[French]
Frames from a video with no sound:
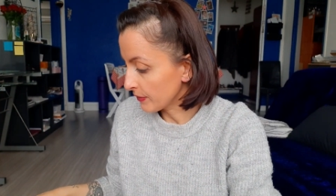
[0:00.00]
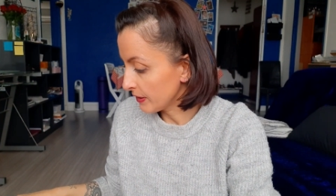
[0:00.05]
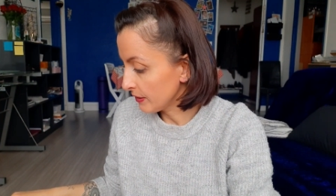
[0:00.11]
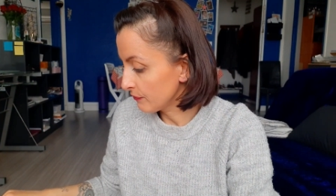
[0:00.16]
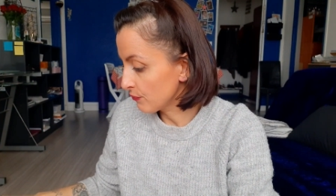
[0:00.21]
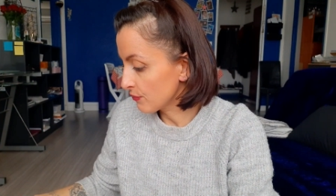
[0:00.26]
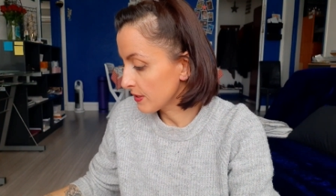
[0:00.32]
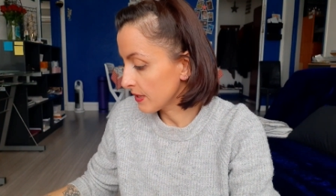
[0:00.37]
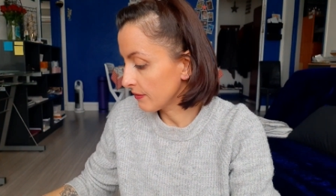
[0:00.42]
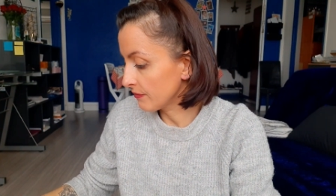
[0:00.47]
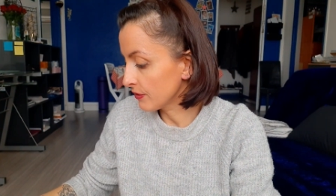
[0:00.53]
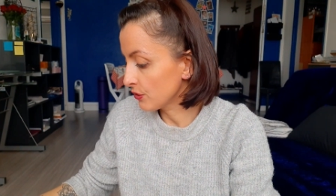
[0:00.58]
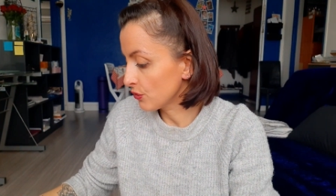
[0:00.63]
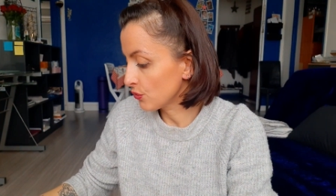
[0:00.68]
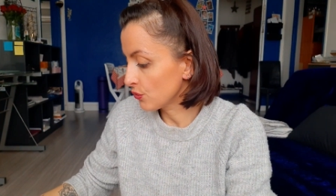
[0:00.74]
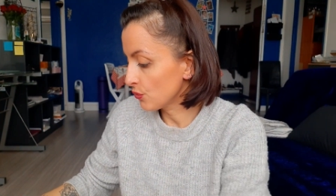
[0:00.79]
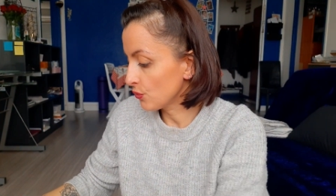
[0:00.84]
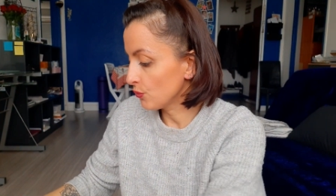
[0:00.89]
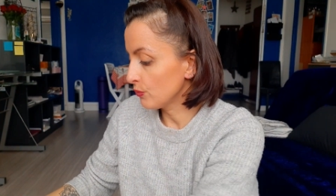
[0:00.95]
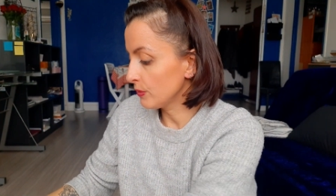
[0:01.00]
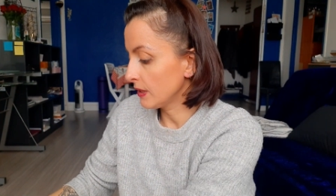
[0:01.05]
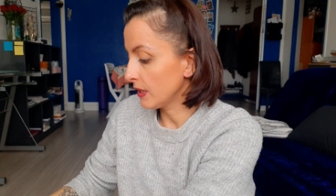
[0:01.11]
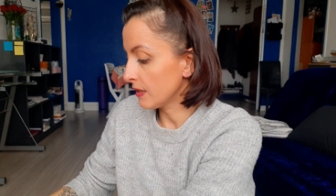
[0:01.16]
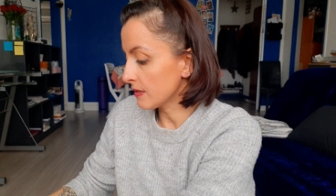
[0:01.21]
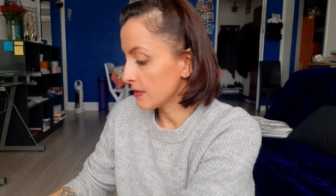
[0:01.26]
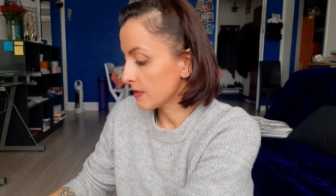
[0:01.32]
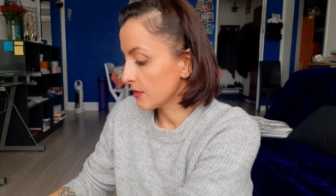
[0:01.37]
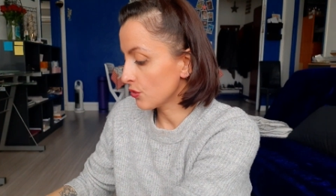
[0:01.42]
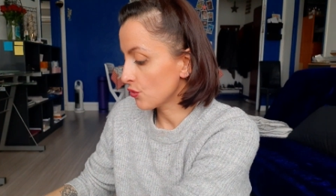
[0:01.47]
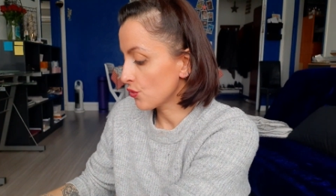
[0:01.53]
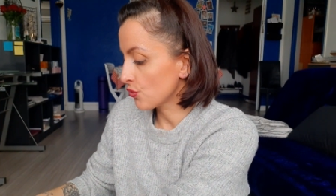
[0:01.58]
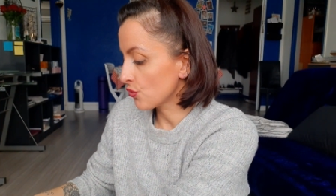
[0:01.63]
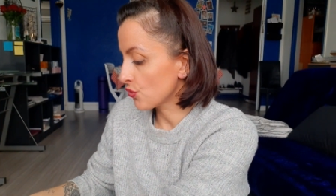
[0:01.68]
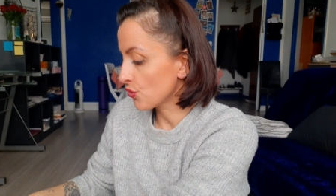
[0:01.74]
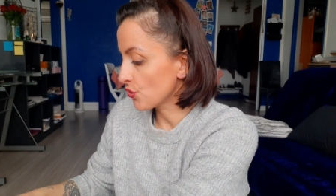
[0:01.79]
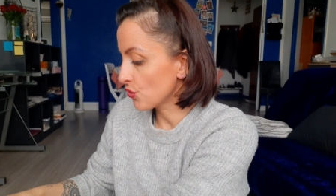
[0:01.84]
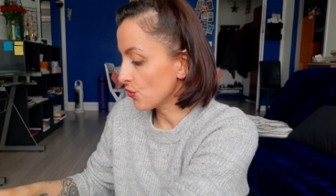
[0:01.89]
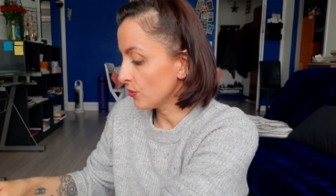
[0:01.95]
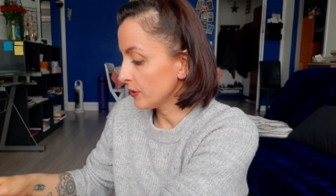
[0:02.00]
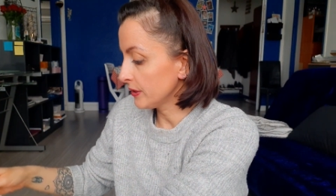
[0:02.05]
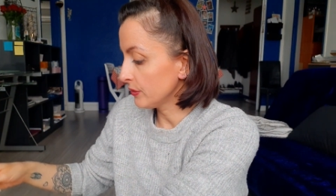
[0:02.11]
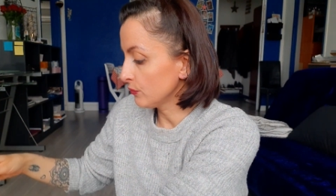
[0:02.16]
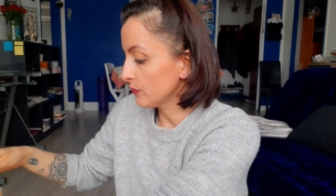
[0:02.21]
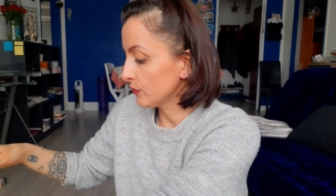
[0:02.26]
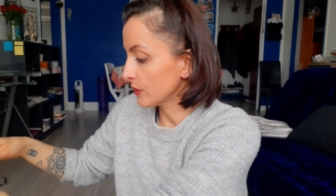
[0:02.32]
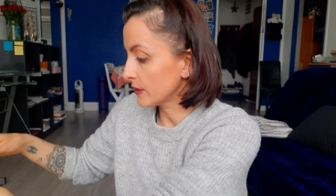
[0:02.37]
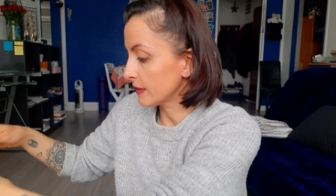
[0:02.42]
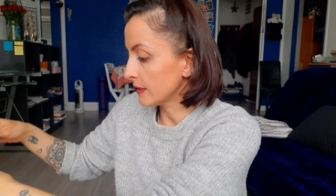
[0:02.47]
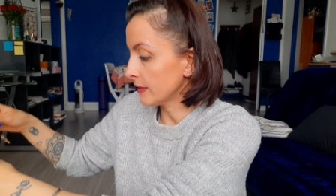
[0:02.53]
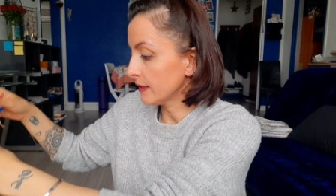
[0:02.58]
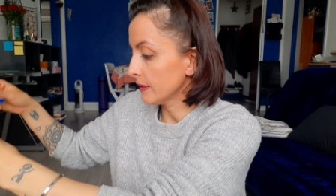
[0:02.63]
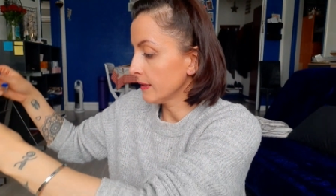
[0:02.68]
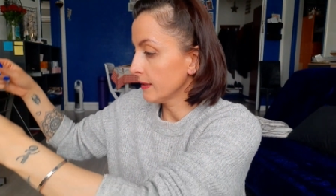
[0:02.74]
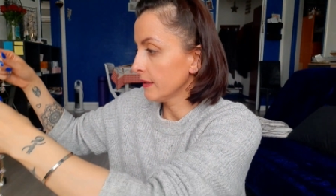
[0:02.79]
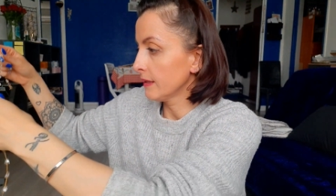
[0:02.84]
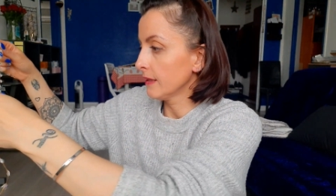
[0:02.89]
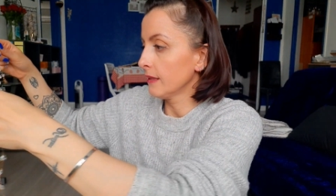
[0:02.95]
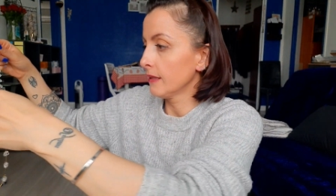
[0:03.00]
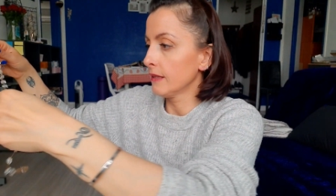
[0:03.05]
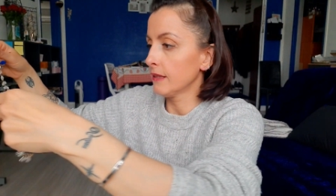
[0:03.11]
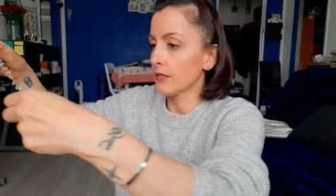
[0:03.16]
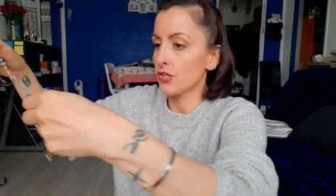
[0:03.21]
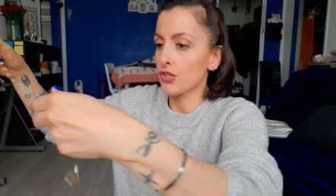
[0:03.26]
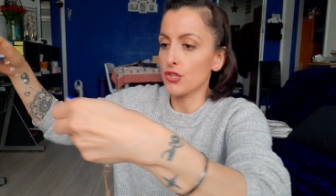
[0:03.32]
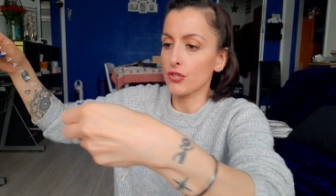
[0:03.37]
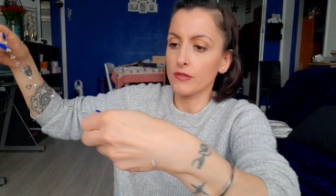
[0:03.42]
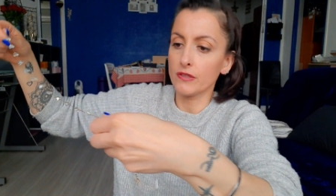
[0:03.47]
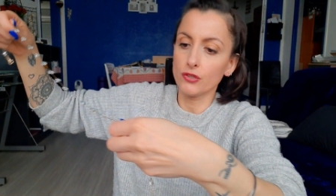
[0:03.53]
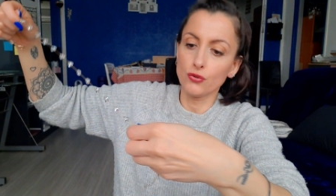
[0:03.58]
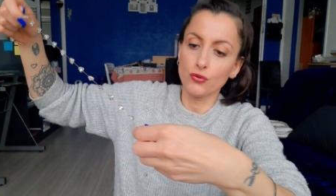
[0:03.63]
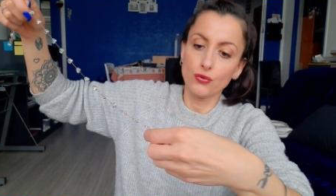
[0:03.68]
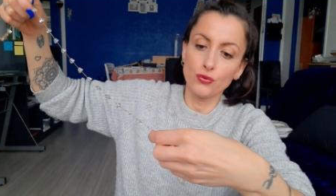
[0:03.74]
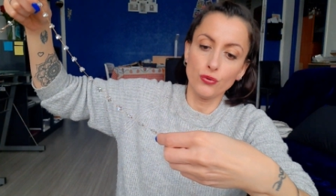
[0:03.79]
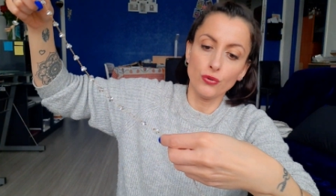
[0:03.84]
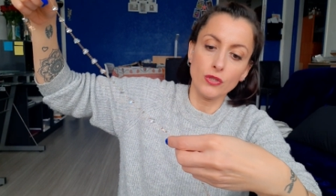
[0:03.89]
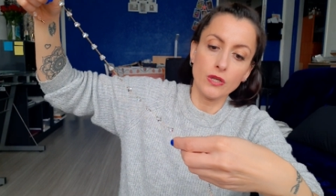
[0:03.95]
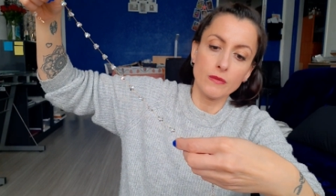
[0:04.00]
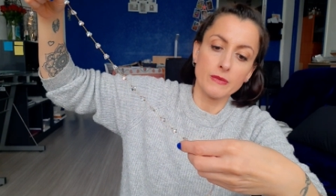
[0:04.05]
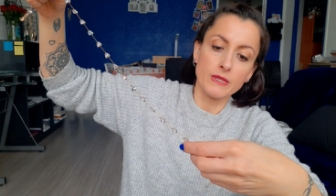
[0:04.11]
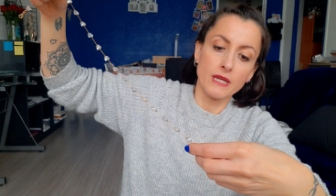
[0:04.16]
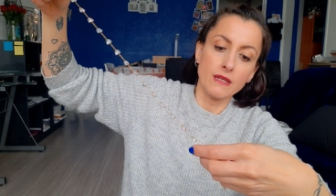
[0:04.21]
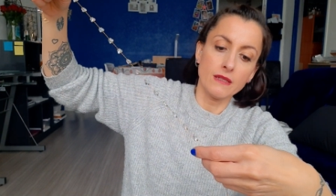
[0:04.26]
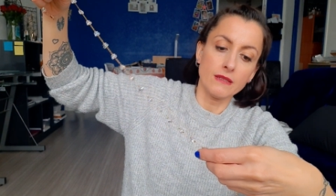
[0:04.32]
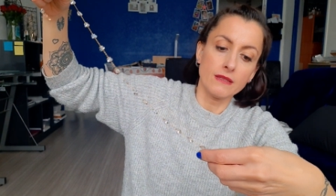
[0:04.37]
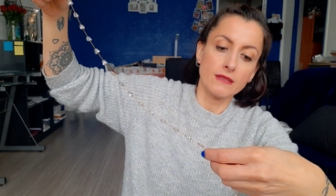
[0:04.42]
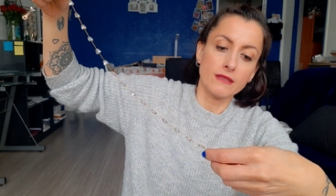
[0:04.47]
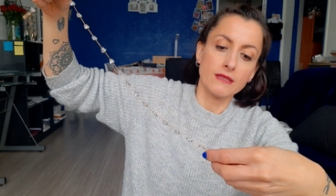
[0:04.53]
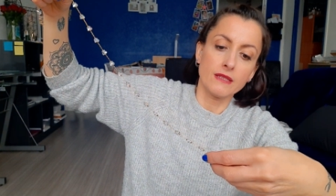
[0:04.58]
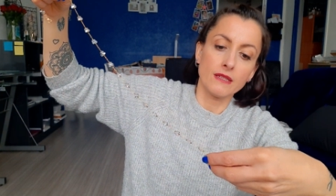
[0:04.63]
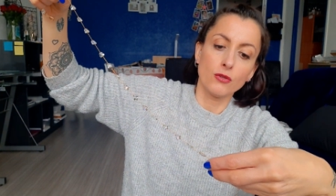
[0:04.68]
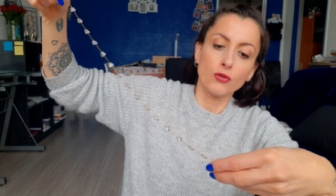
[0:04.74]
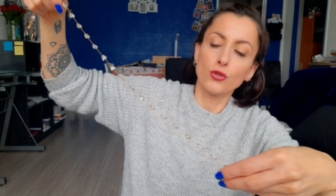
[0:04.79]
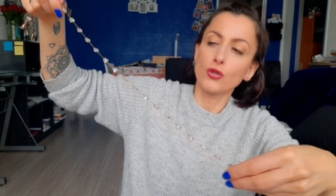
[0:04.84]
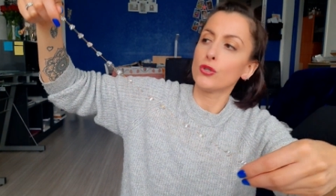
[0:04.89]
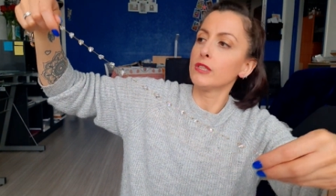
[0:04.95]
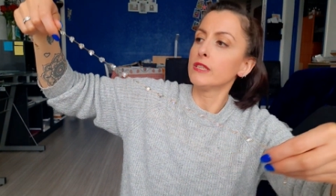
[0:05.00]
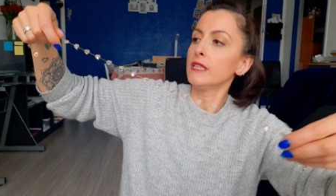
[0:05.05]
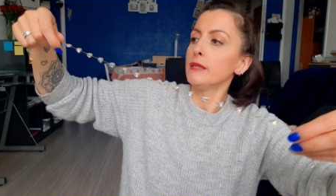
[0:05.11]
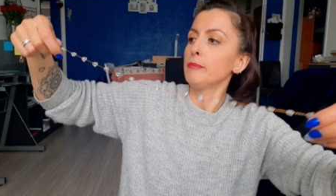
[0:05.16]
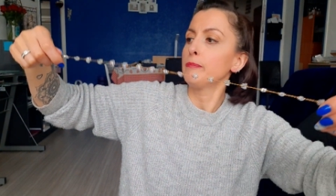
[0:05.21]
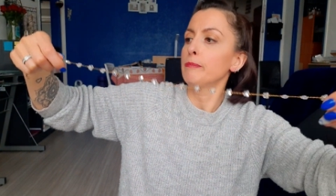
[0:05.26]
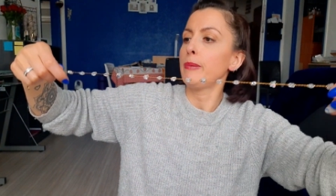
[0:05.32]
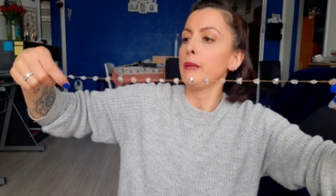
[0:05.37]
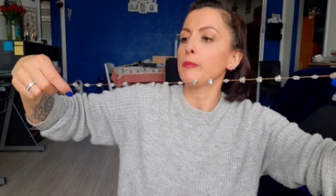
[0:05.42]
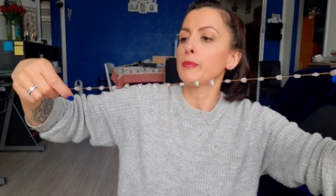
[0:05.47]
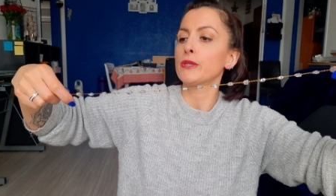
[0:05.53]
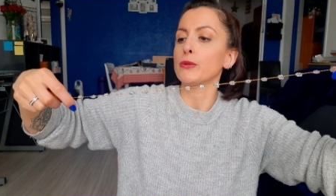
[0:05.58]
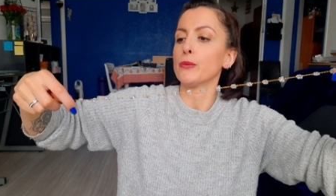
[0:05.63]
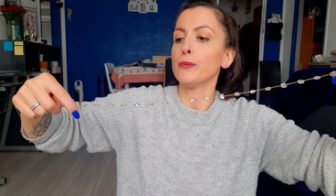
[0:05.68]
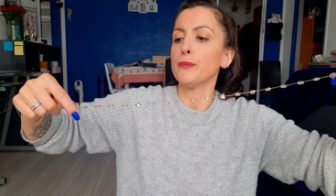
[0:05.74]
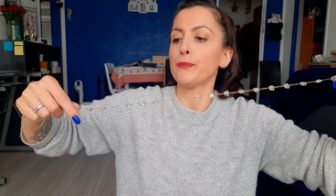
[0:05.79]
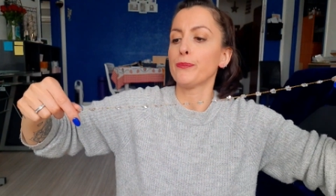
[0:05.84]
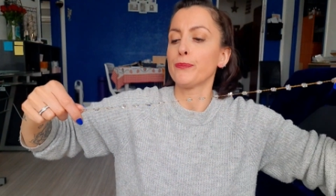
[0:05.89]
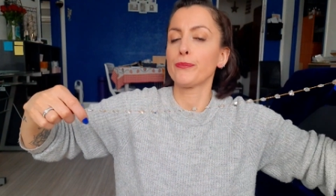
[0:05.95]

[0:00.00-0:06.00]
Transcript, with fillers: Et vous avez celui-là, c'est une jolie nouveauté. J'en ai deux comme ça, c'est le collier papillon.